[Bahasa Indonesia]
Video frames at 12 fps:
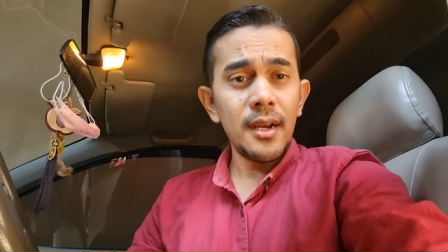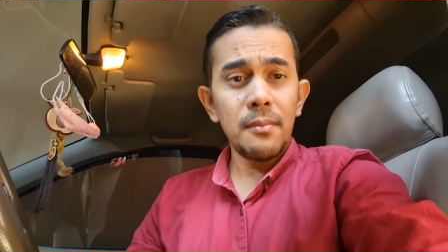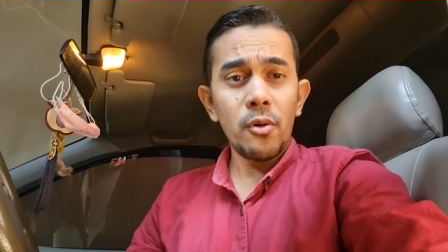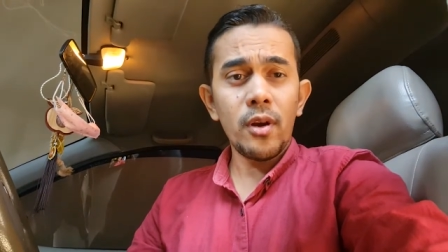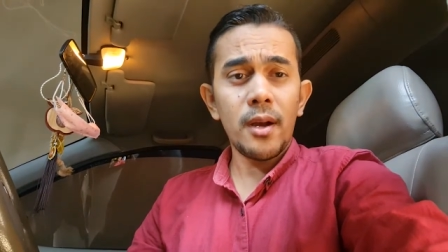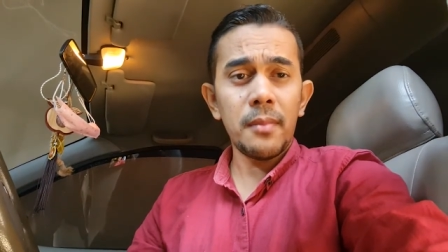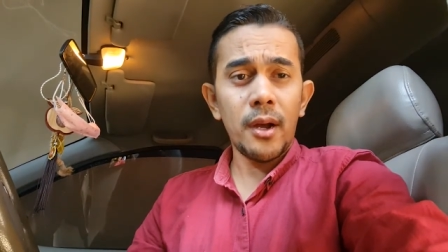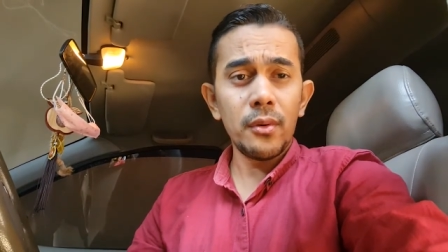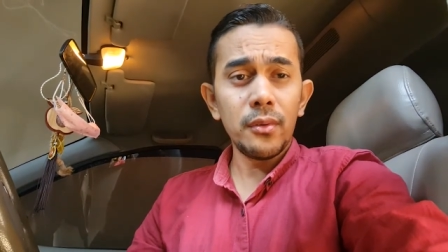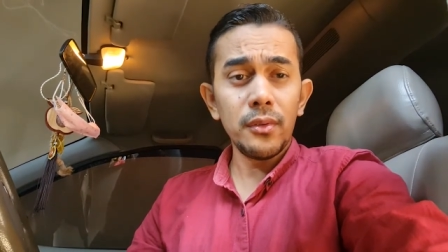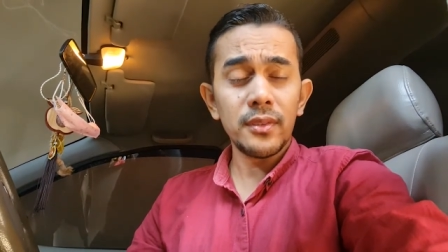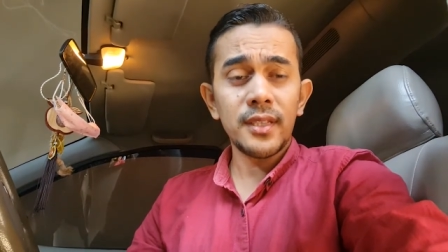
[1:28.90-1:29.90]
mau nggak mau
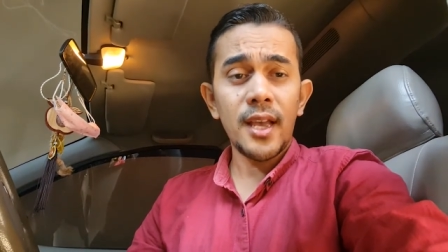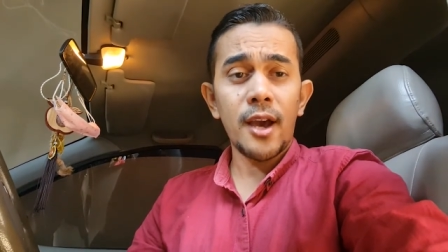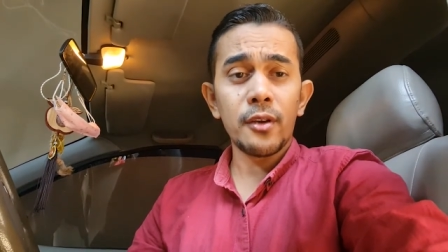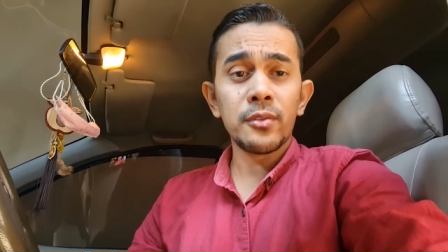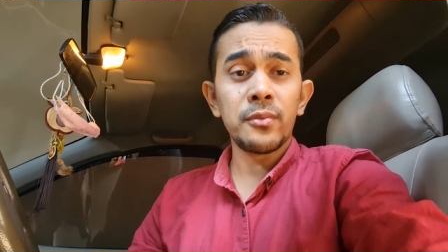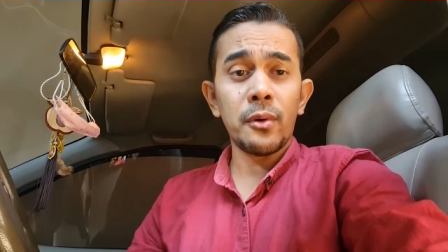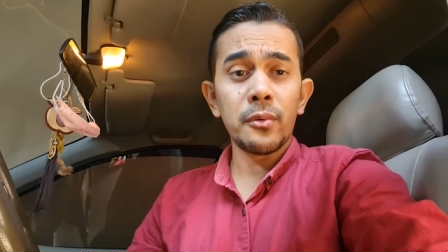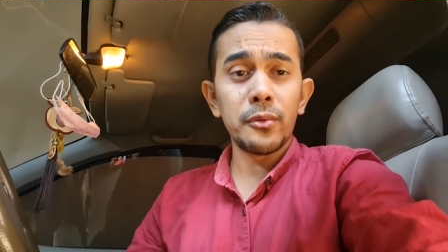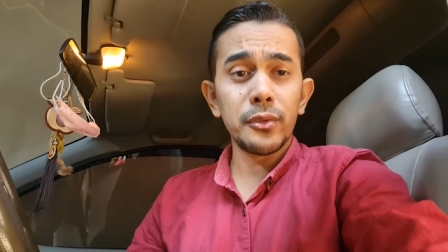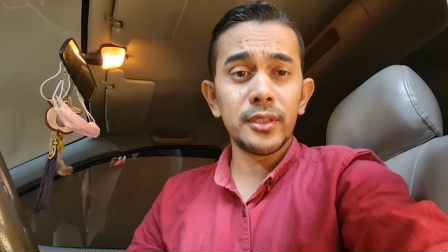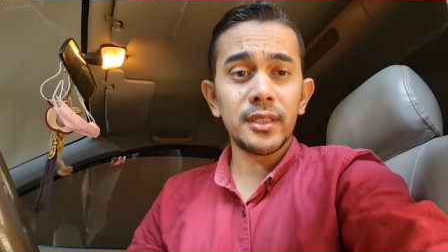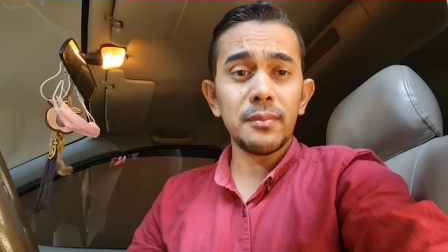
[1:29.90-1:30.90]
saya harus
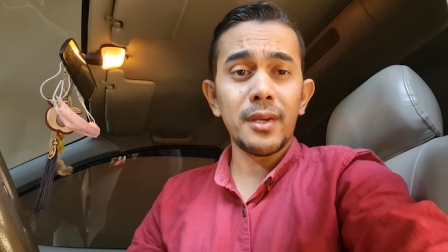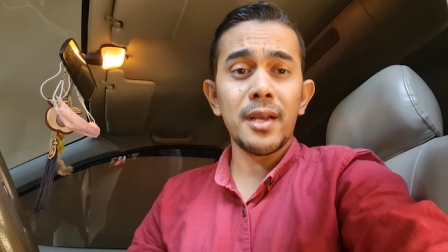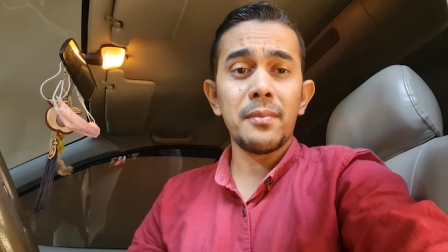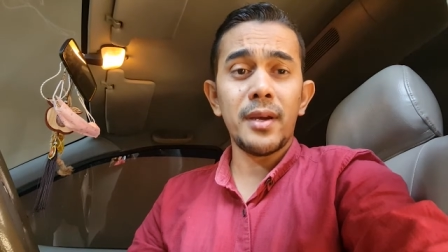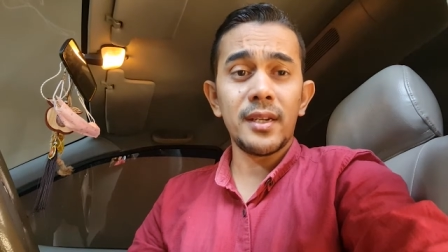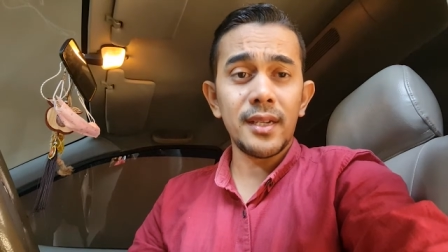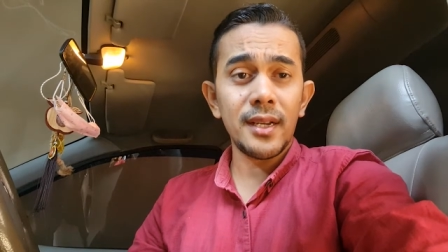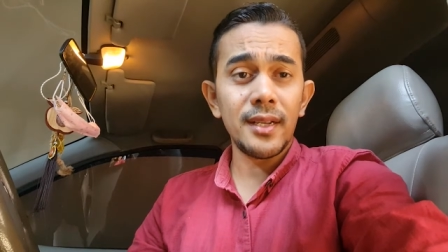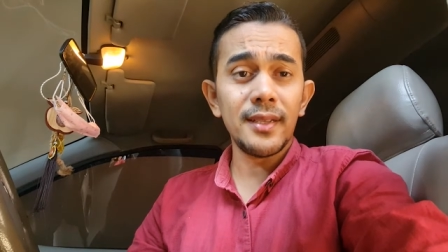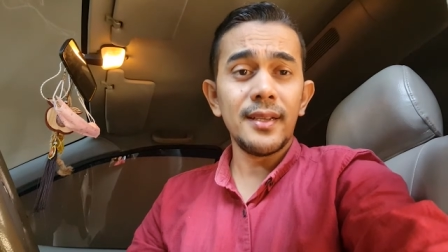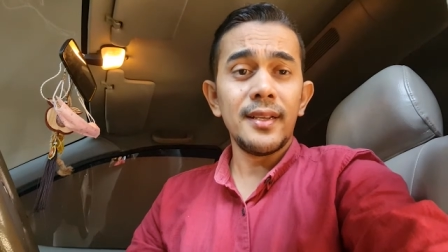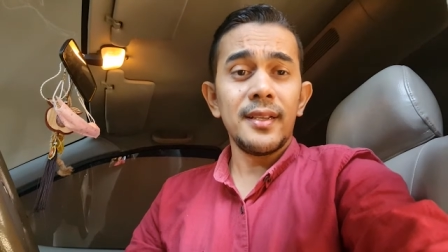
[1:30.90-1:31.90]
fokus
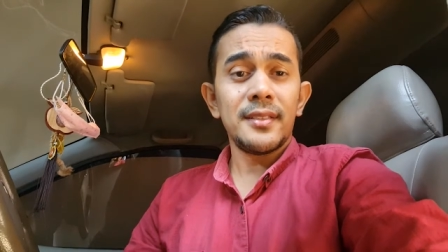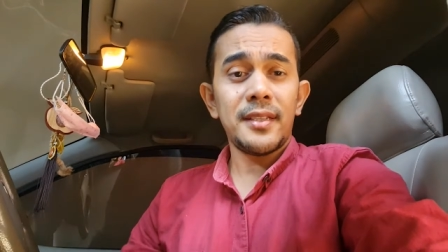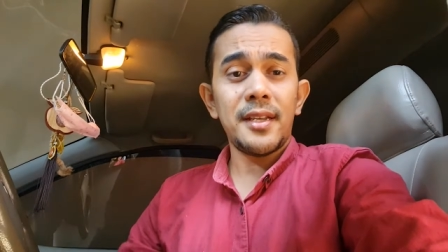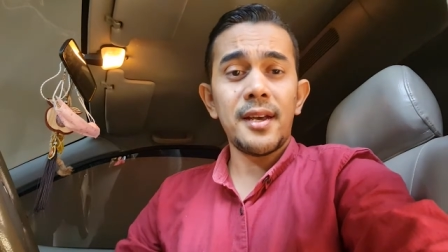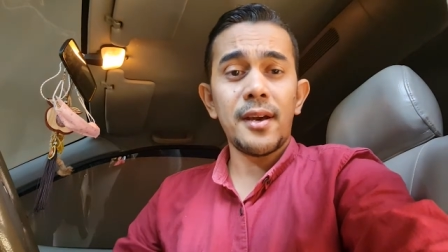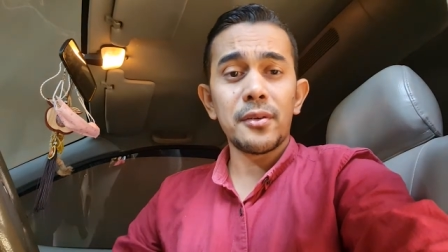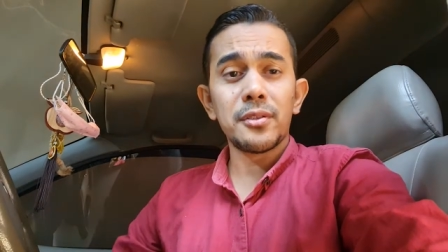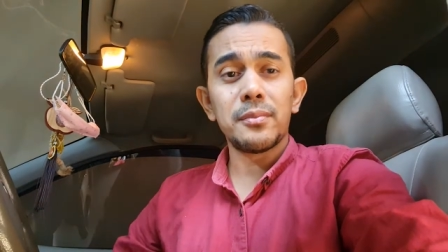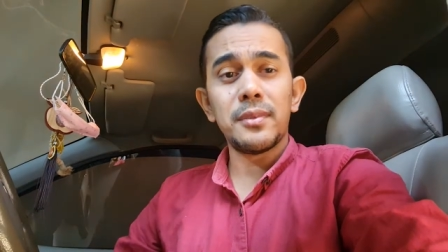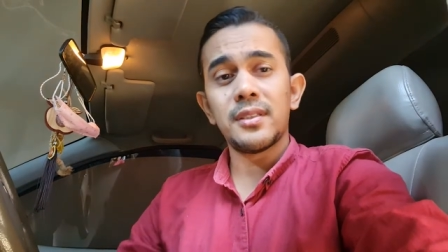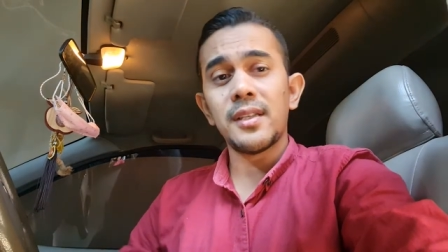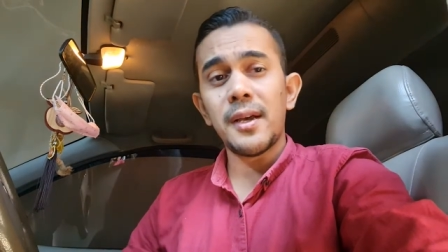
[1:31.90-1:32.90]
bagaimana saya harus
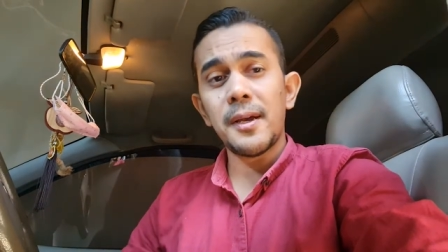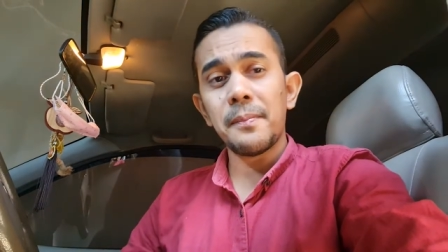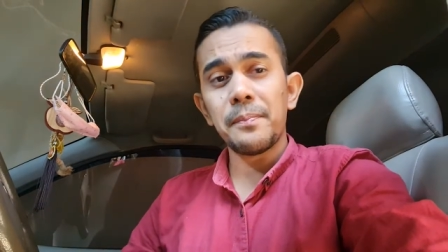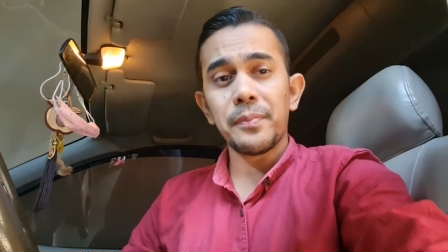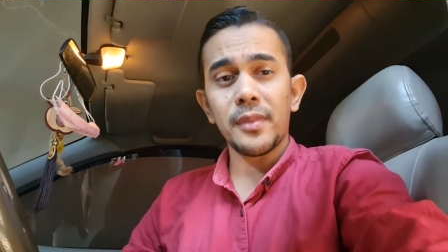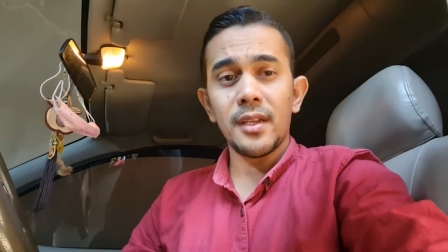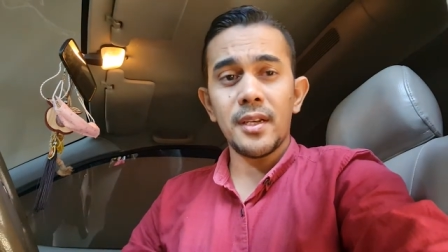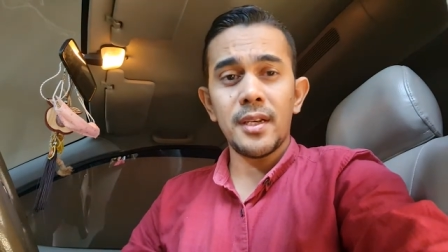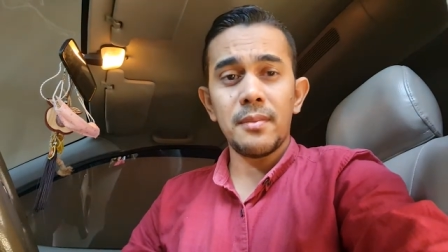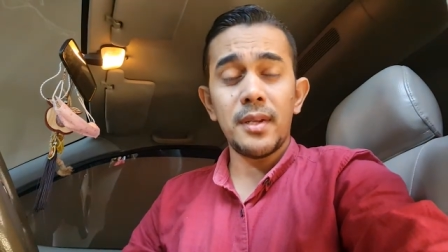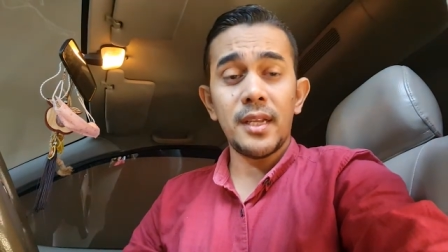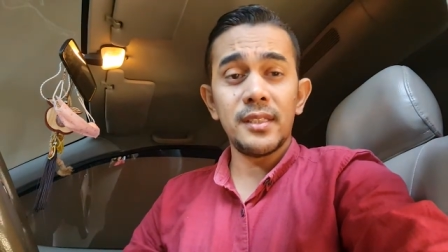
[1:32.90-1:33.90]
bisa
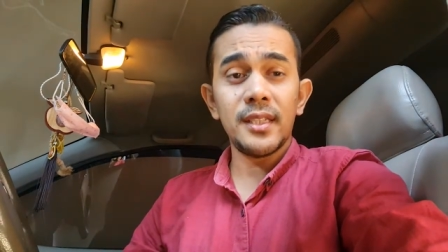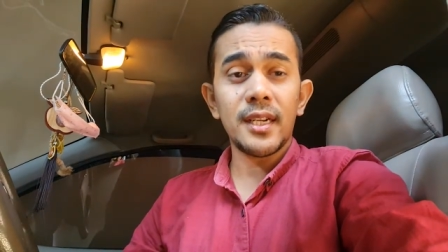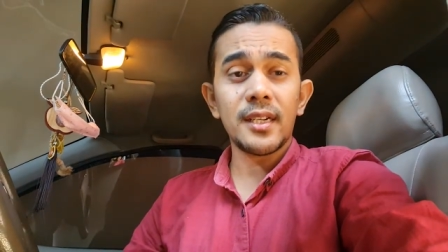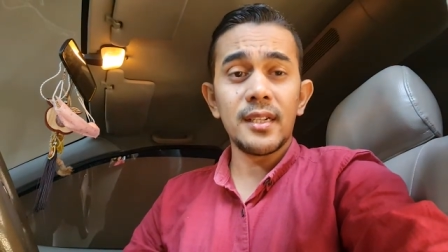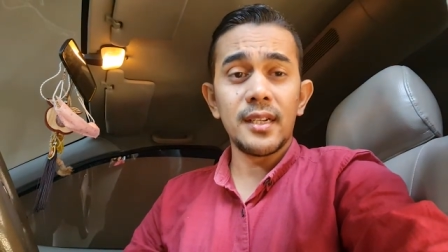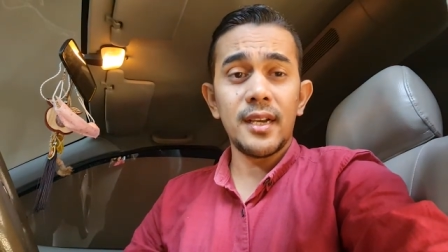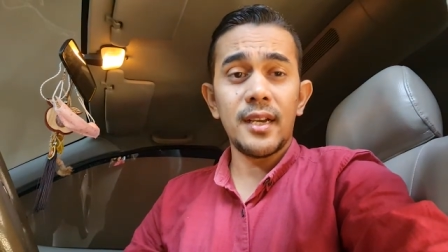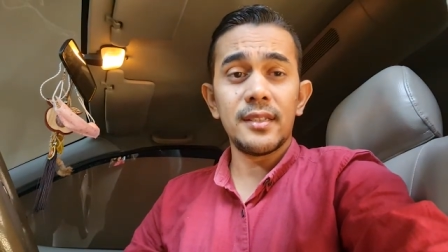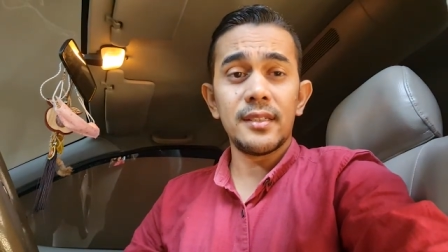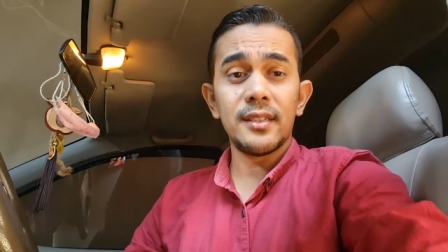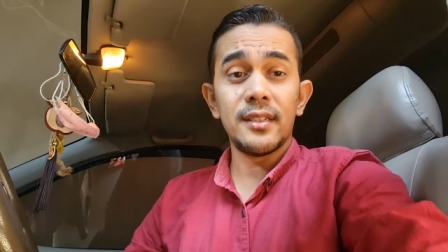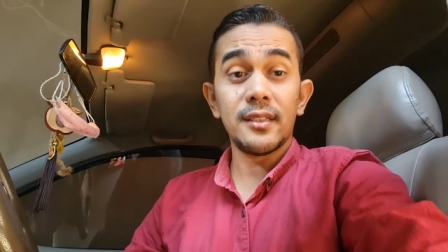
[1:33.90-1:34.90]
uh, belajar
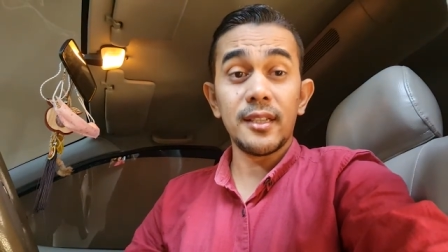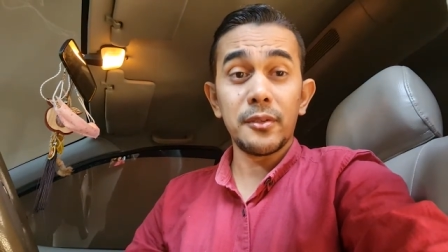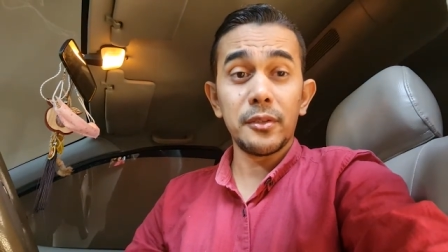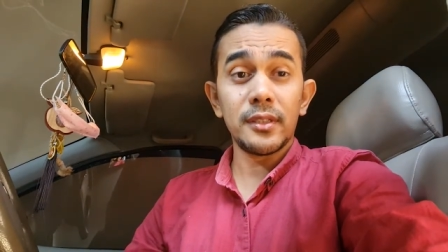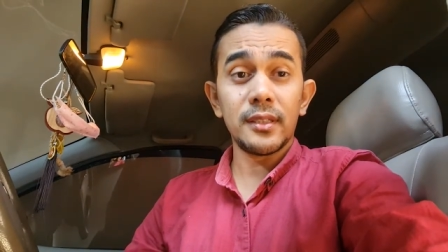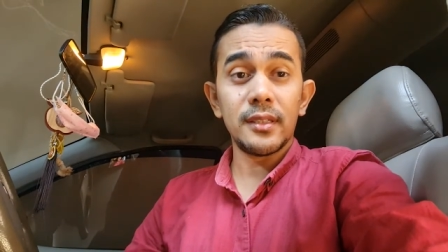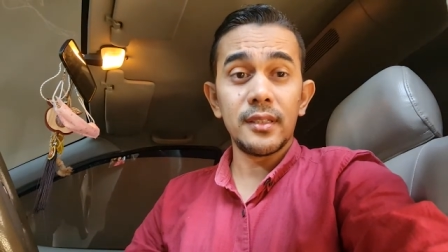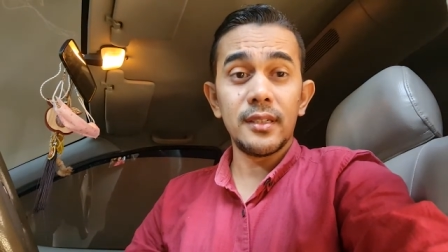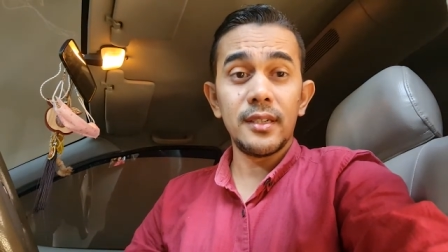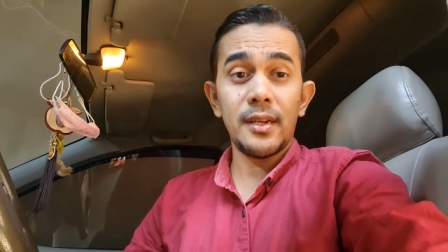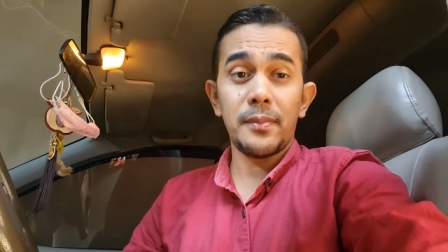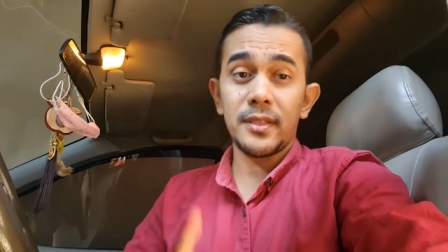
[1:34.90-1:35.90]
dengan uh, tekun
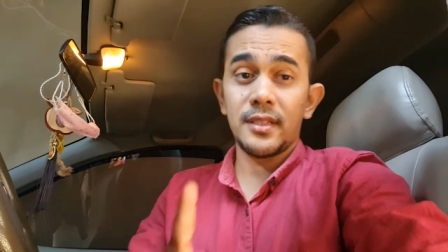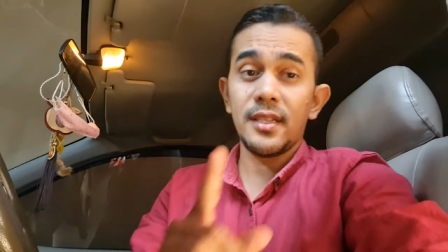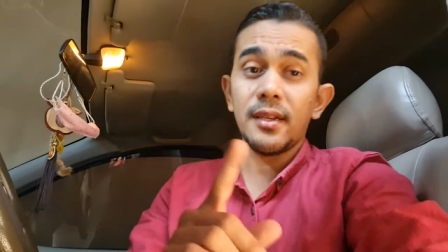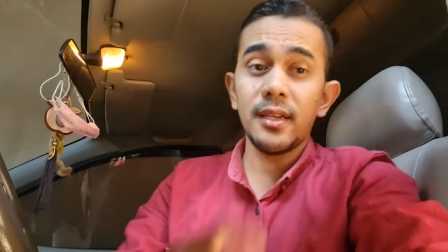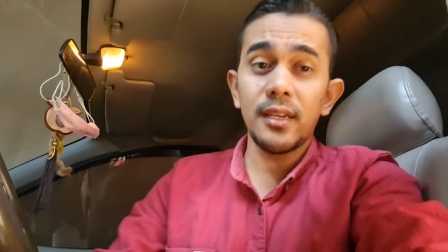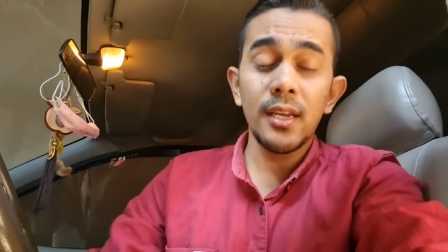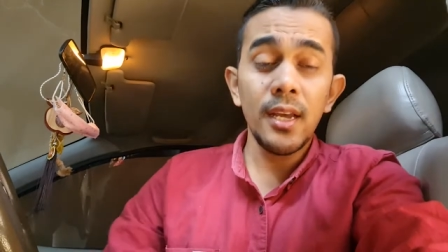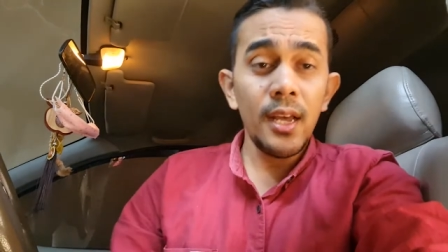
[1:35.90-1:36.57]
yang pastinya gini